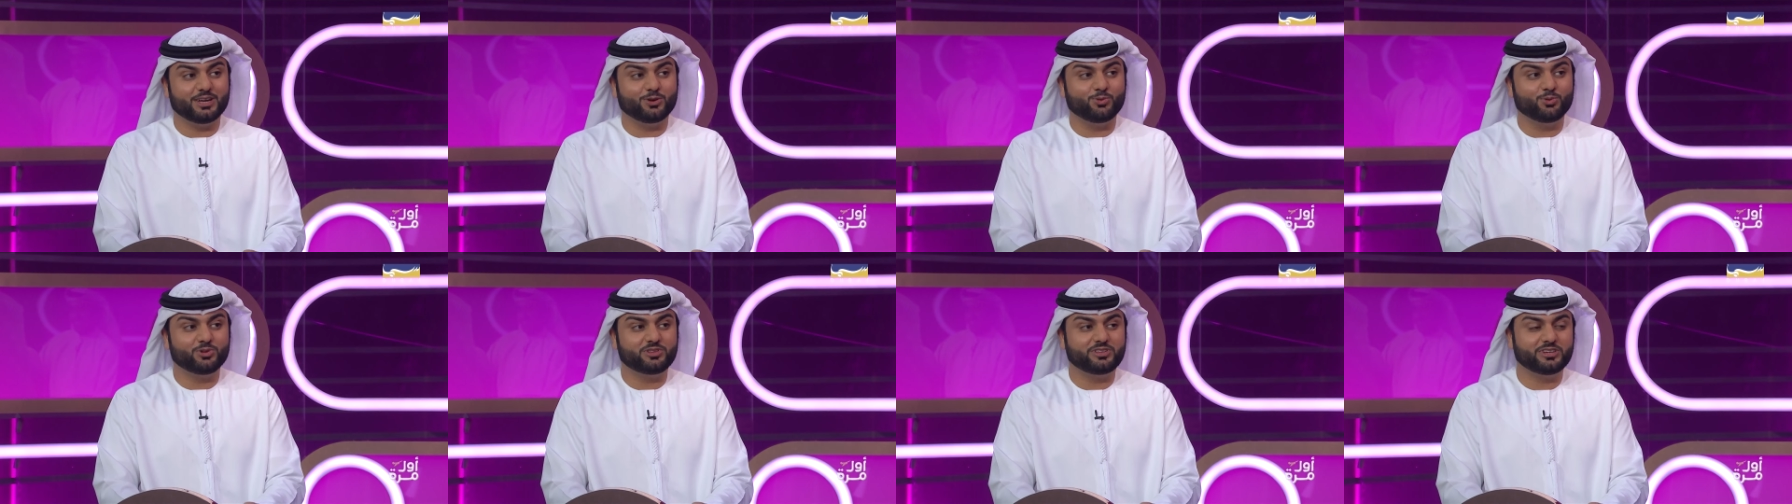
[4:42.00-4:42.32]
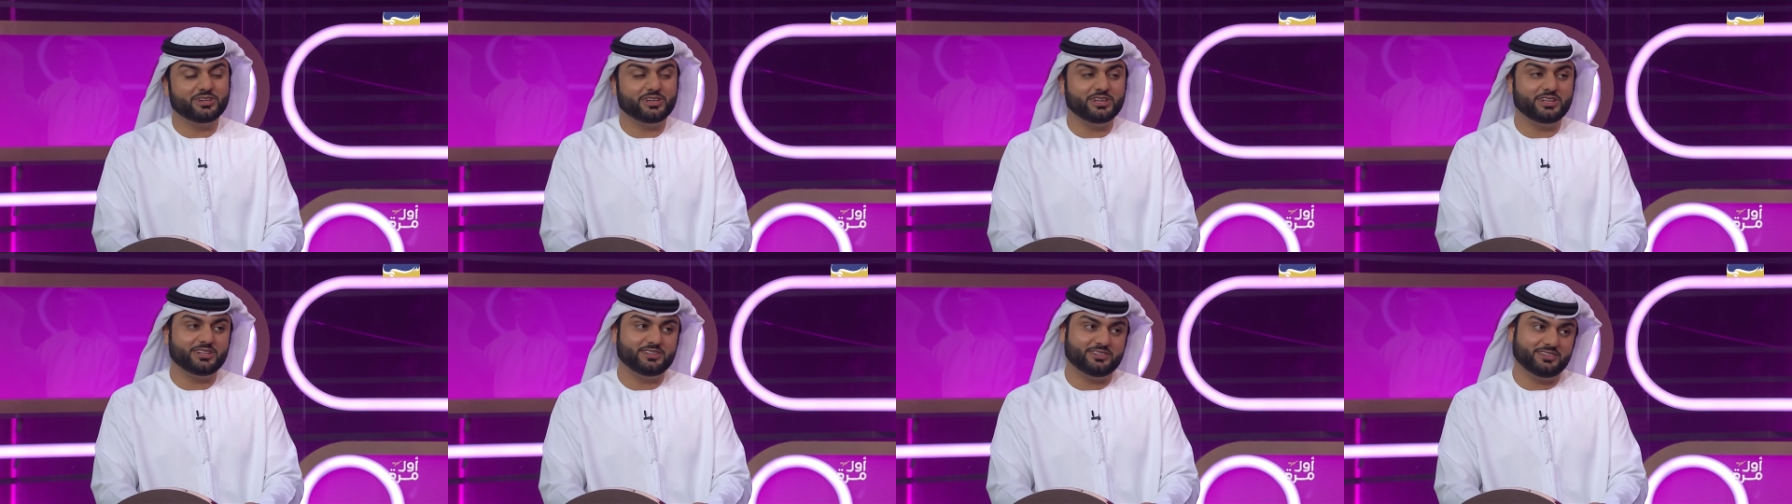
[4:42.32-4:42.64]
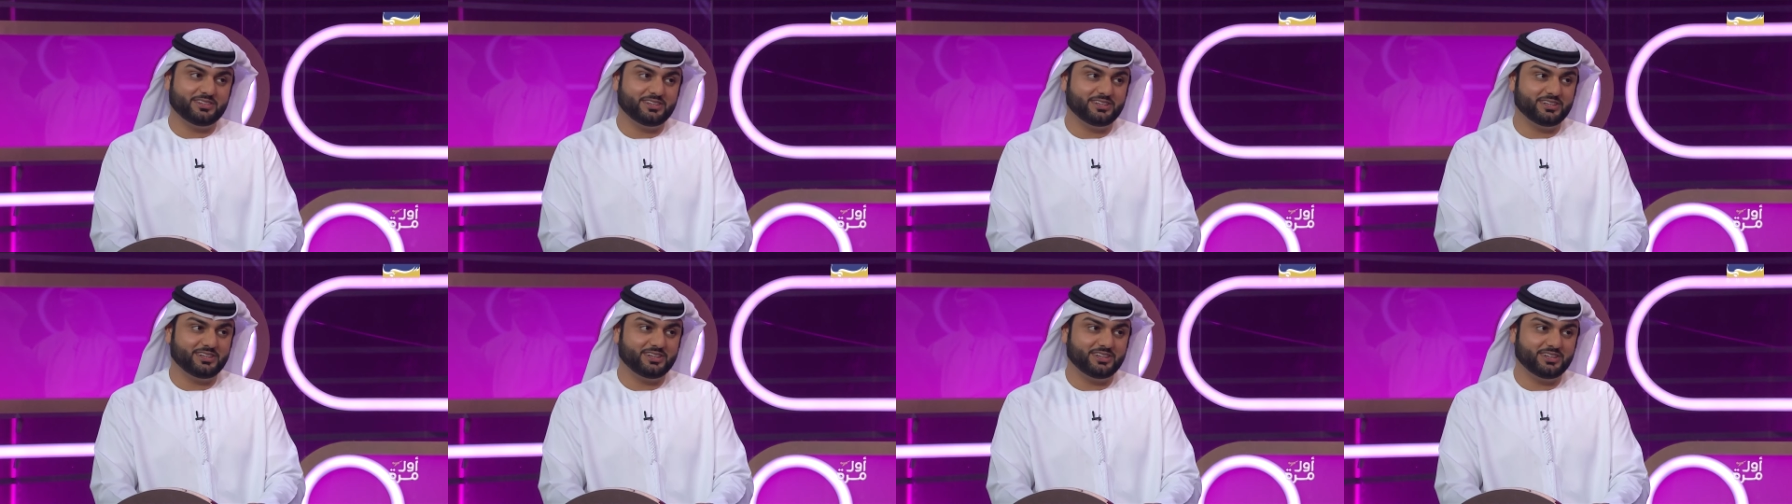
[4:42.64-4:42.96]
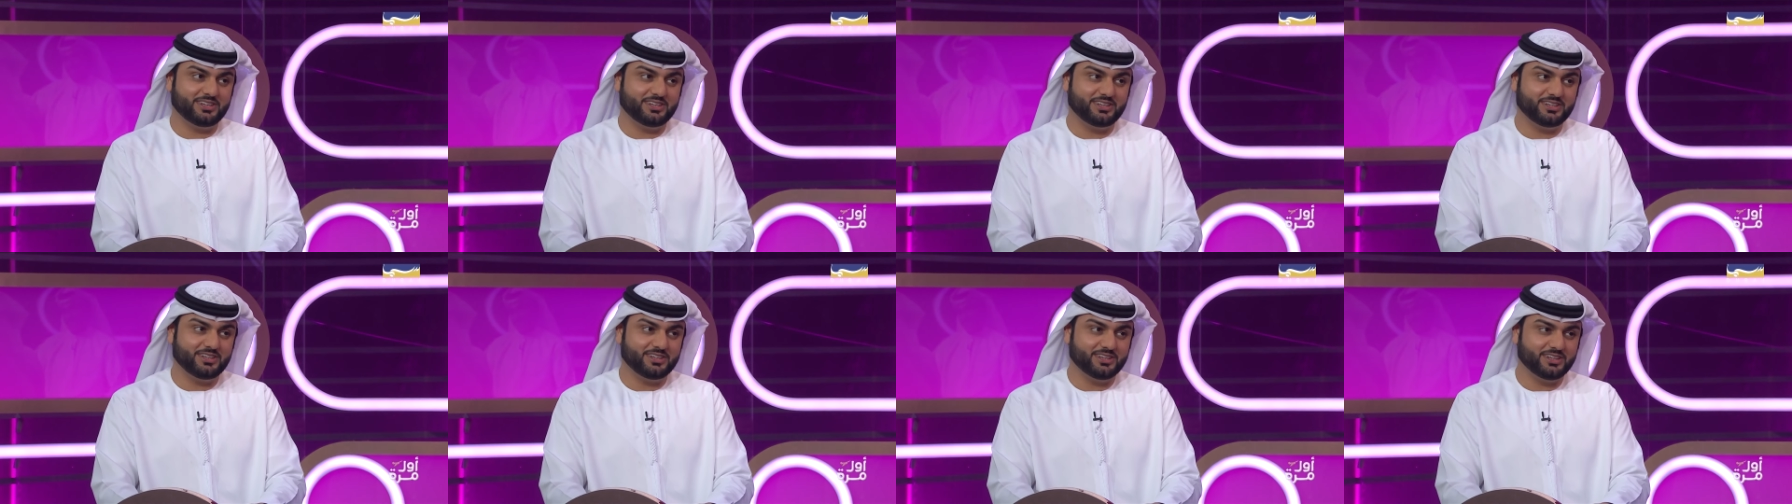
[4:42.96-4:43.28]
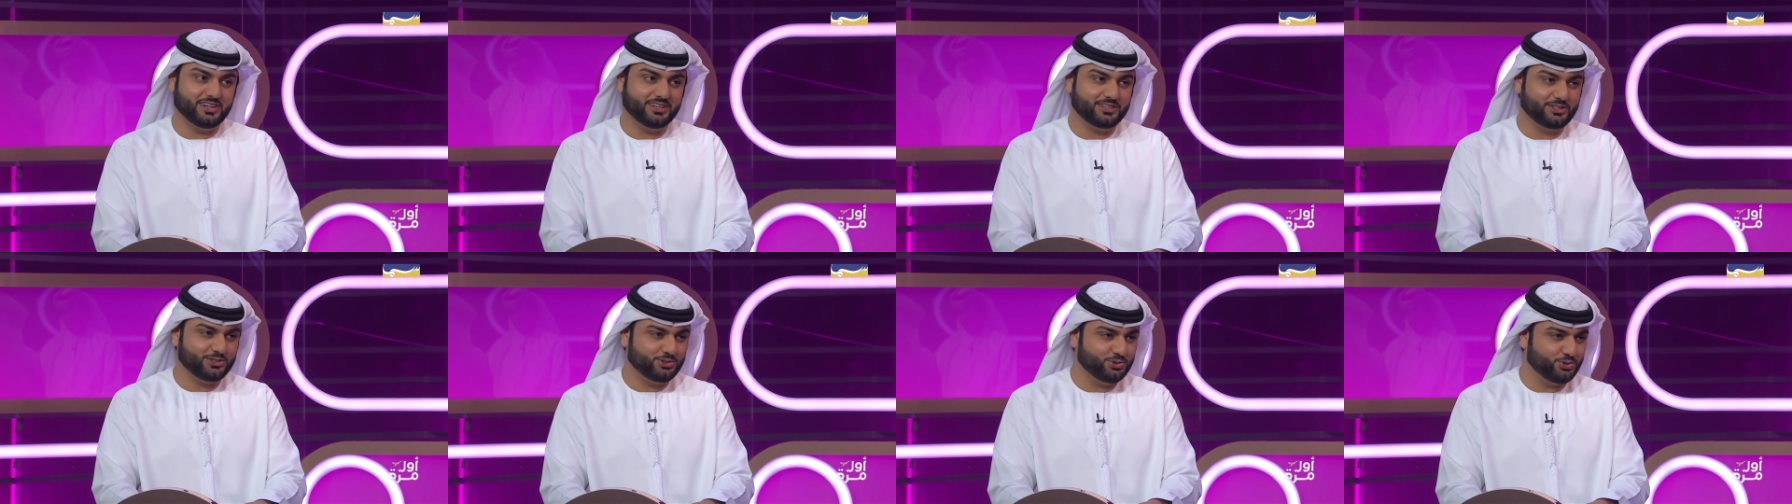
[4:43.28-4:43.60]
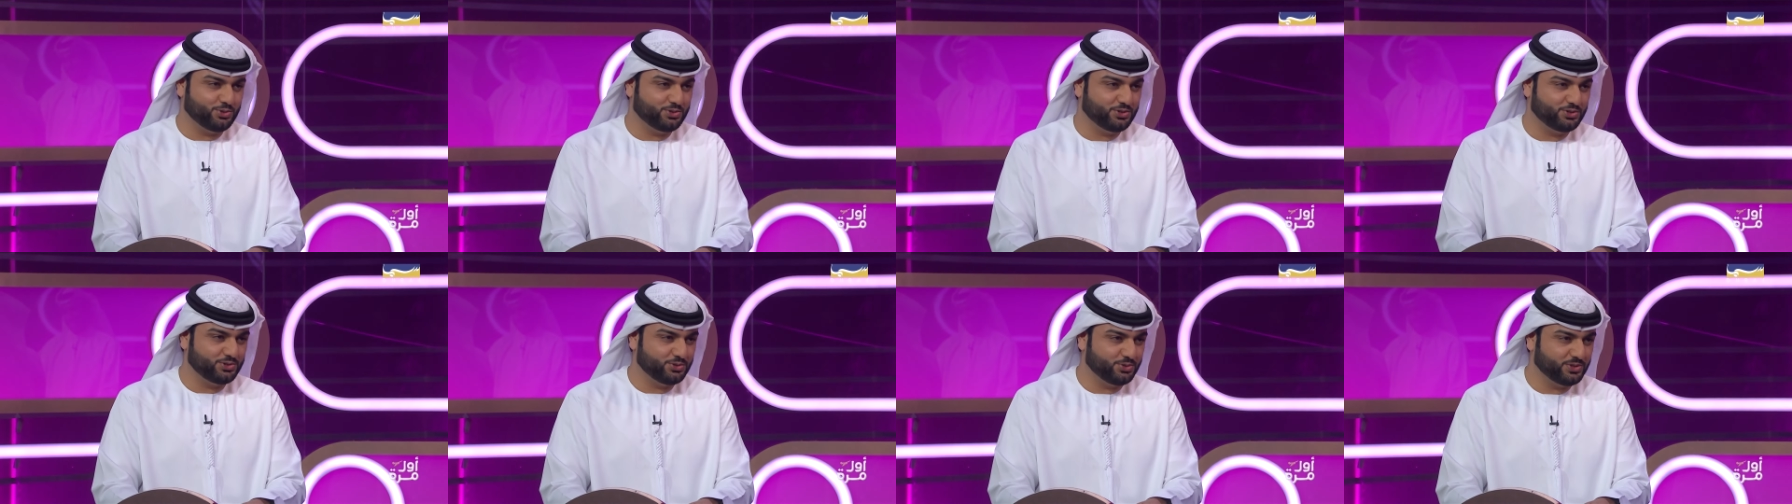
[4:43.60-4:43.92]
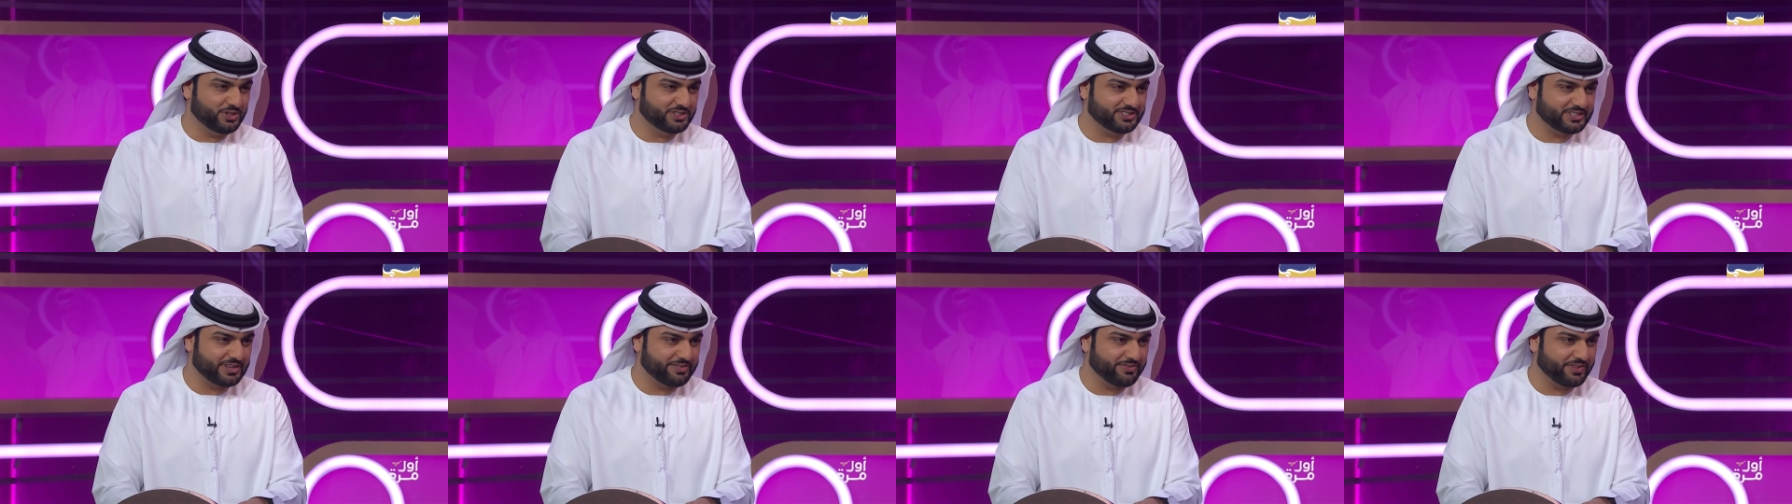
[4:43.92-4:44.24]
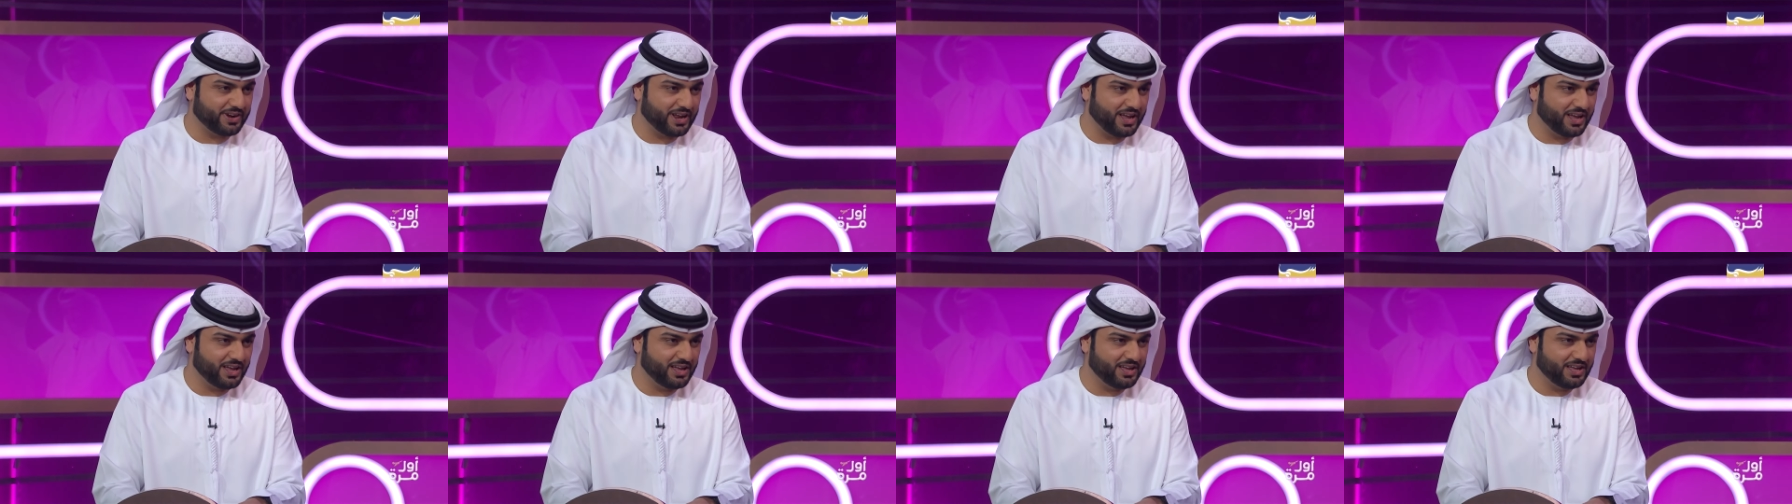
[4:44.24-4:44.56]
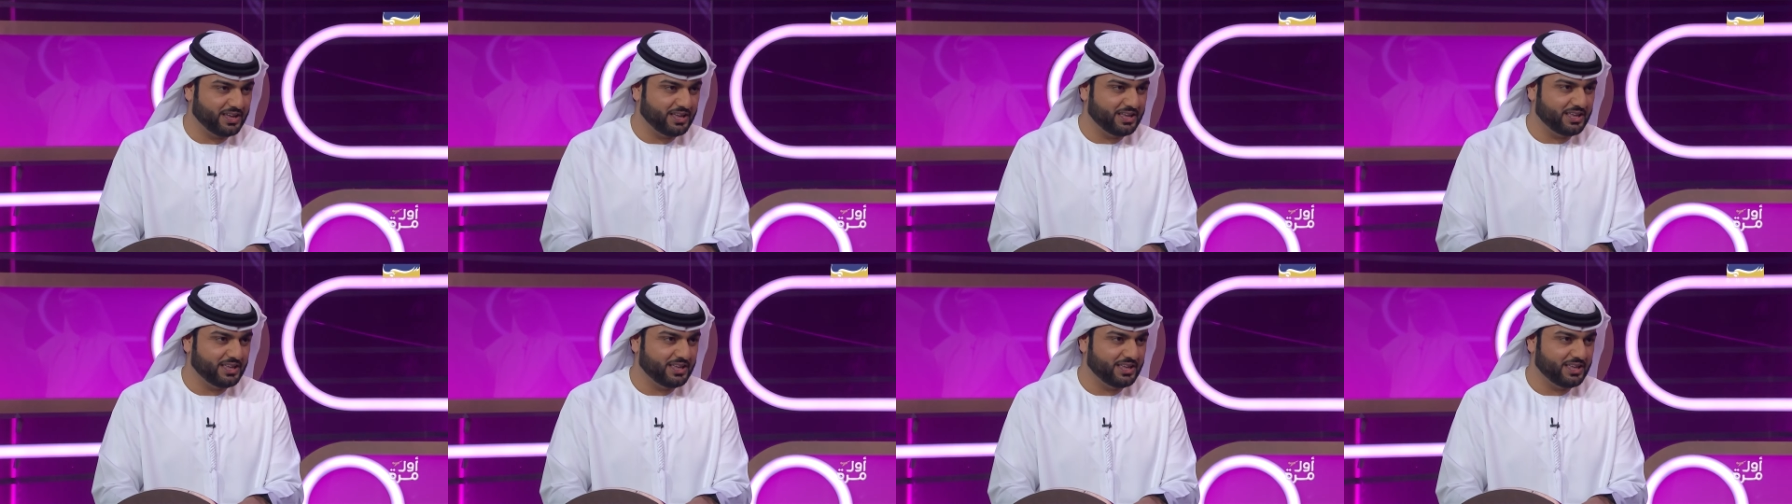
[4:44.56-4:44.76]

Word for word: وانت قلت آه، كنت تسوق سوزوكي صفراء اي,